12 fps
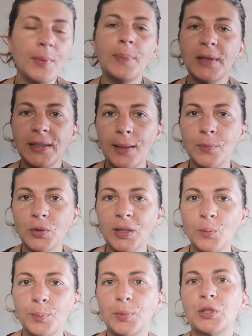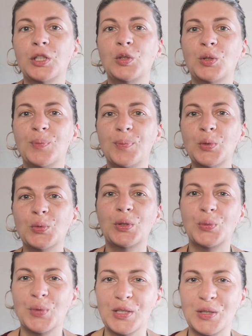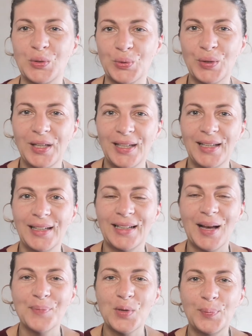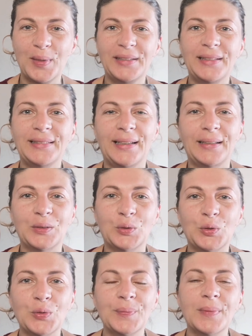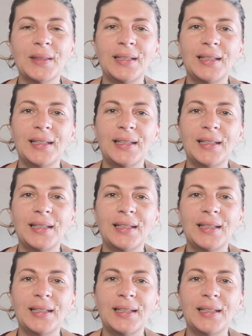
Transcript: Ma parliamone un pochino di più di questo cambio planetario, no?